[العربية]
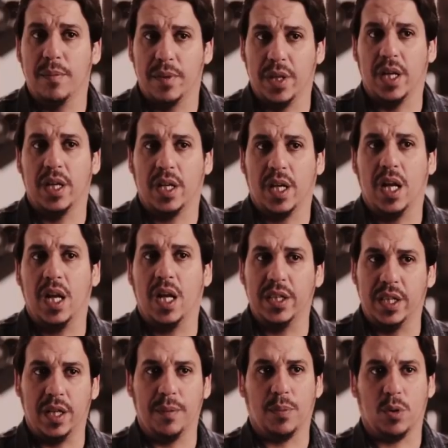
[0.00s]
رمضان كان
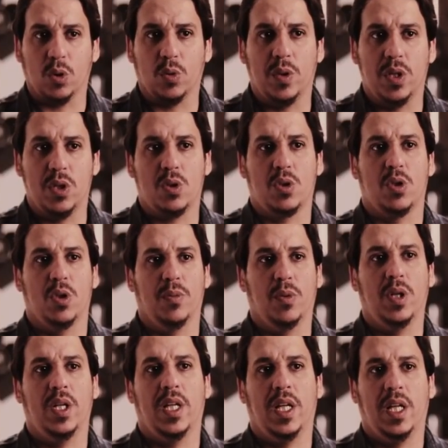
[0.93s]
عندنا برودوي
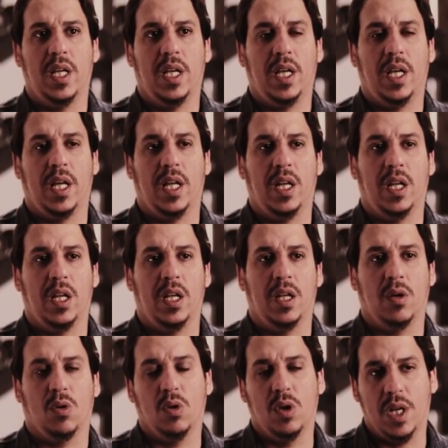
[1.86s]
جوستومون اللي
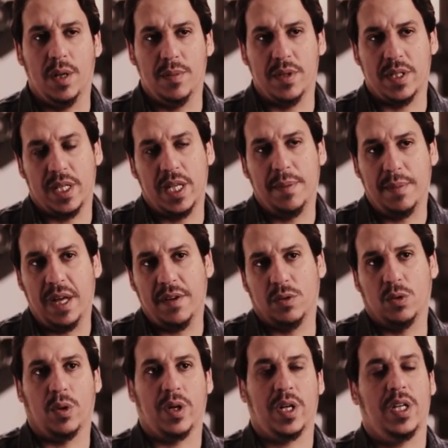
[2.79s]
كنا مازلنا معاه
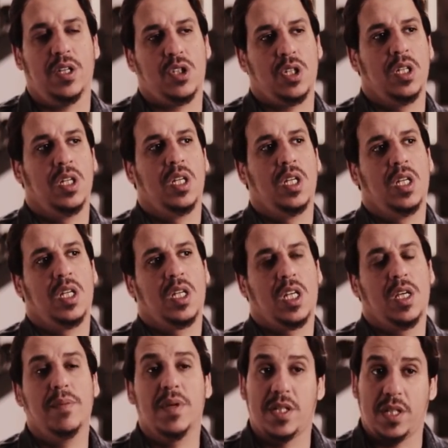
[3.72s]
في التورناج
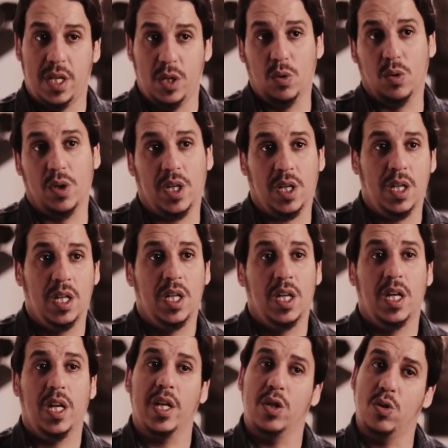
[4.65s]
كيما سيلونا
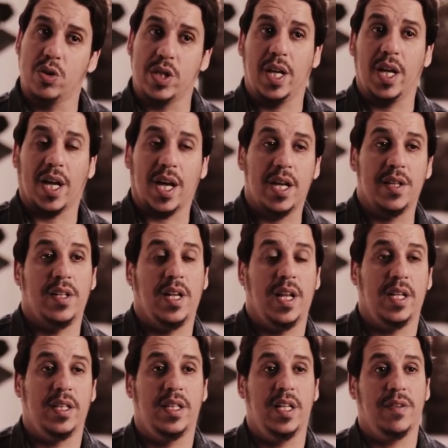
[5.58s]
لا يجوز على قناه
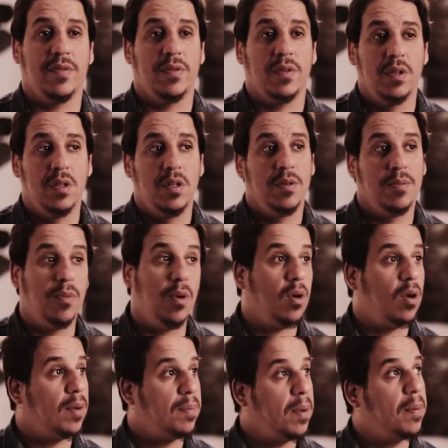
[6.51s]
الهداف
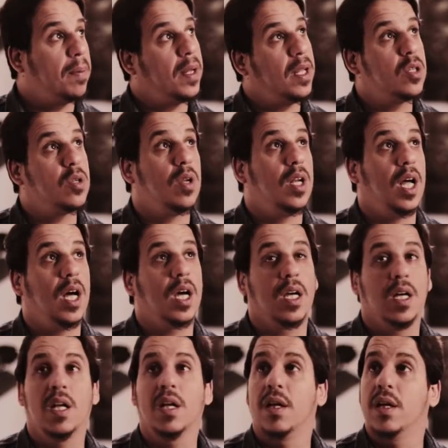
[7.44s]
بون بيبري شغل
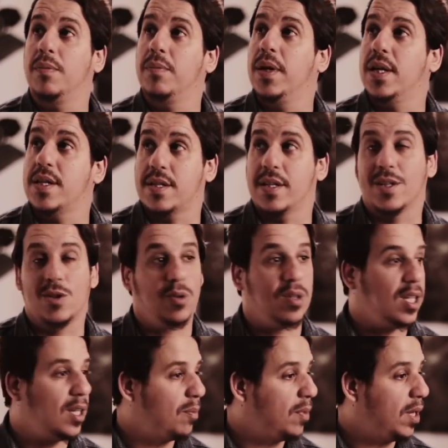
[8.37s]
هكا بلاصه
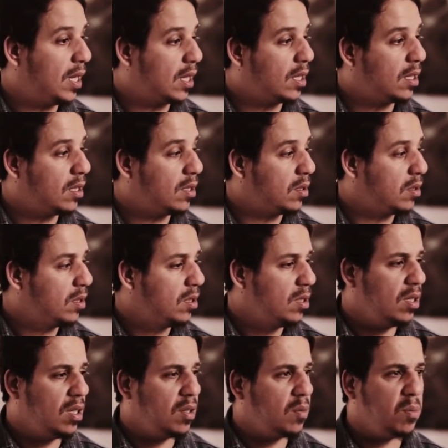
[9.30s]
شغل كيما هكا
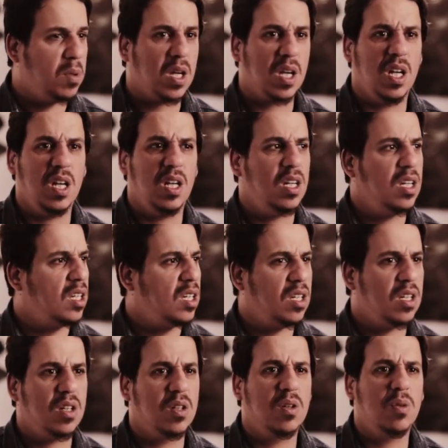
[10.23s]

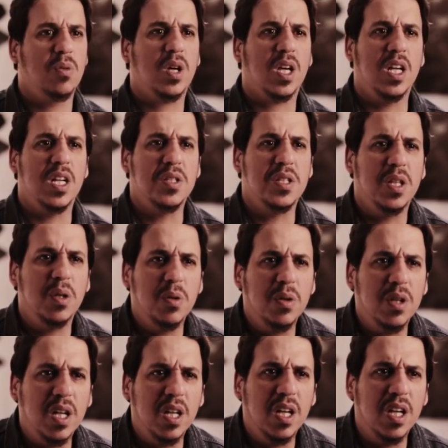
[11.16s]
وقيلا وقيلا
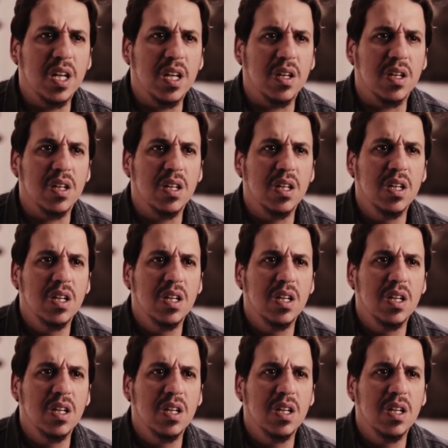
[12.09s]
سيلونا هنايا